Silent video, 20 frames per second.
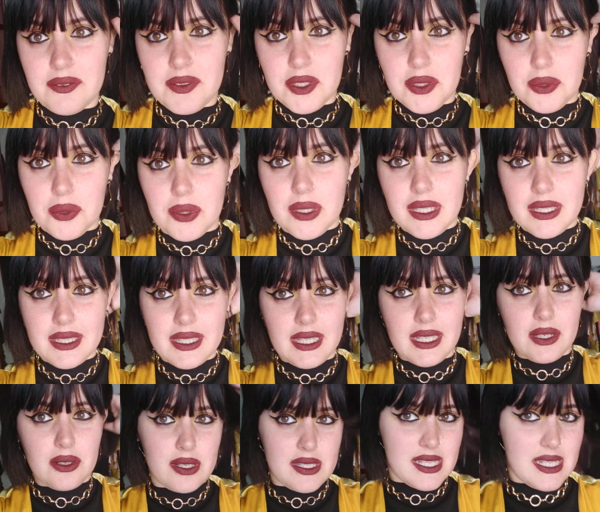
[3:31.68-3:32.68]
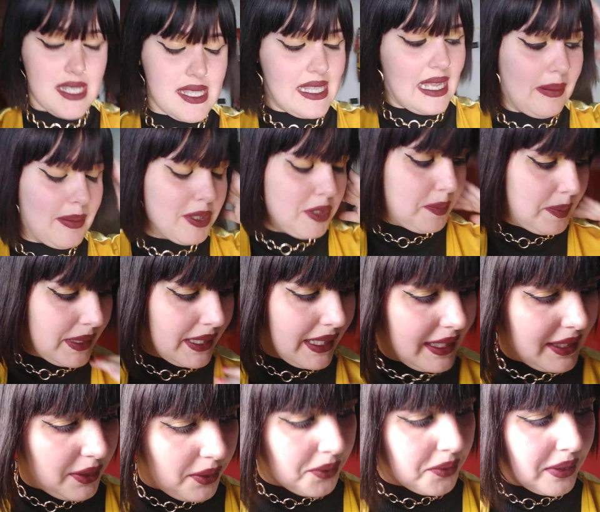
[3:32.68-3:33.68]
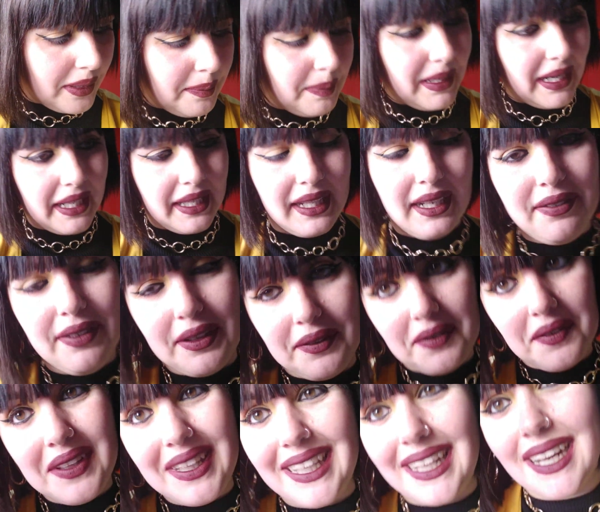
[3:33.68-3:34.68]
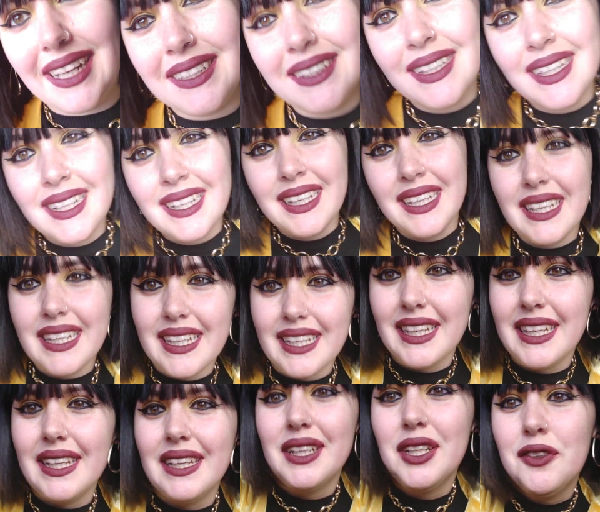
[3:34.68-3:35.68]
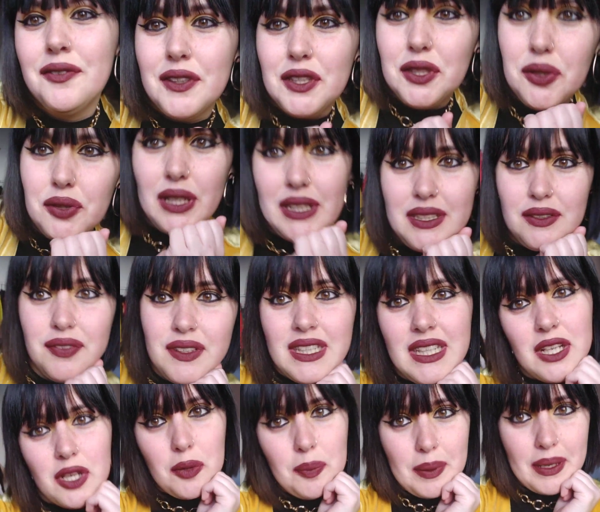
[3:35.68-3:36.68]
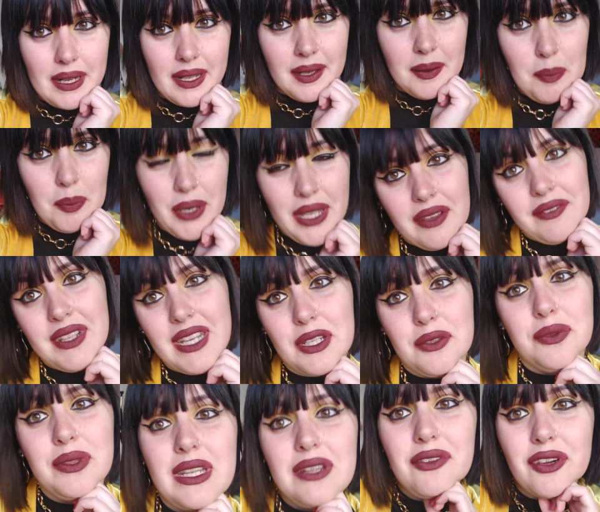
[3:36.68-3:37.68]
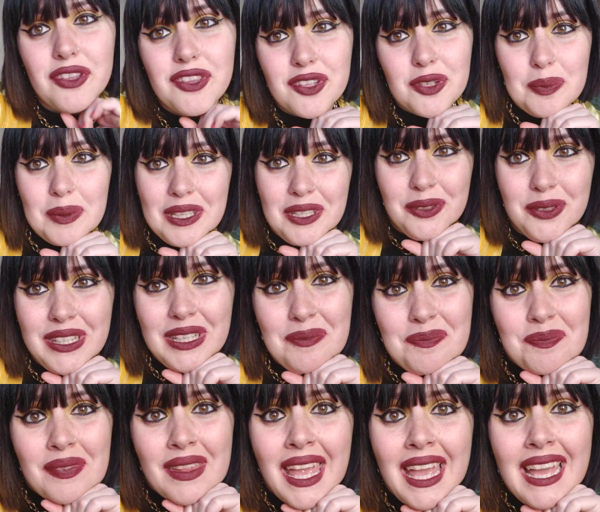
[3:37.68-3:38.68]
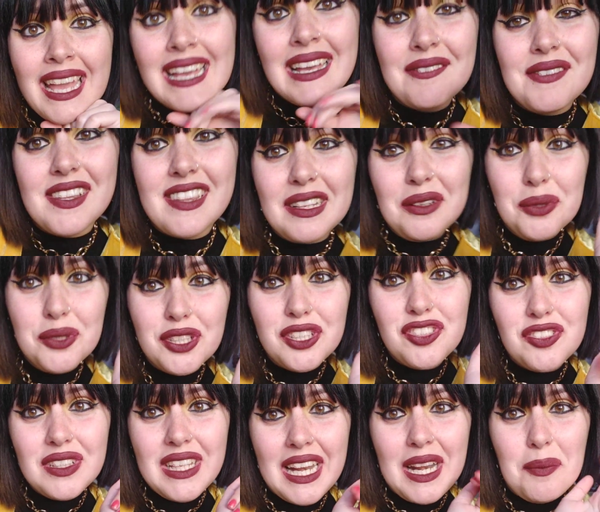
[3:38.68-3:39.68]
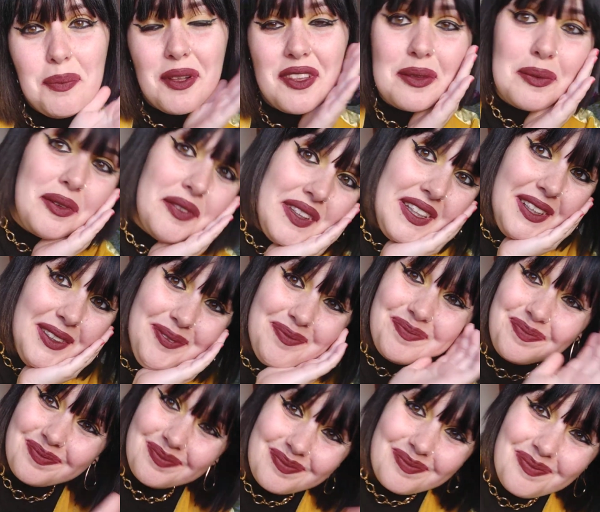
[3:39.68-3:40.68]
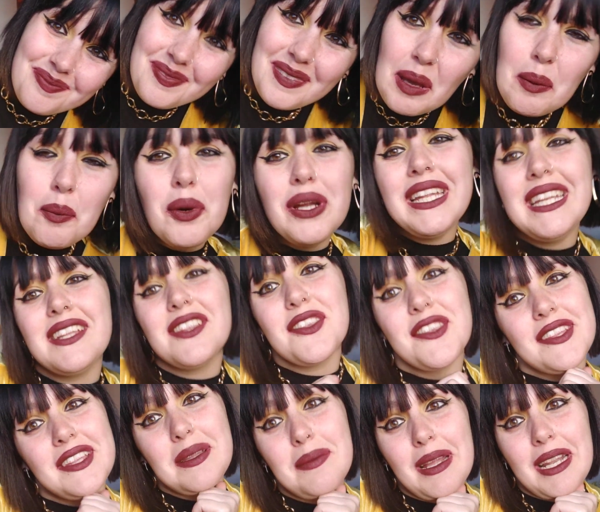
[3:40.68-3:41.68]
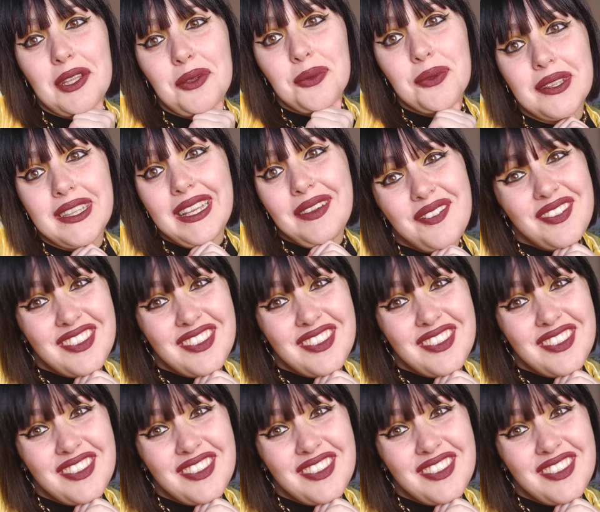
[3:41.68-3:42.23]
il video haul delle cose di sabato perché ne ho ancora parecchie da farvi vedere e non vedo l'ora di finirlo per poi avere tutte le vostre opinioni. Vi saluto, ci vediamo nel prossimo video. Buon inizio settimana a tutte,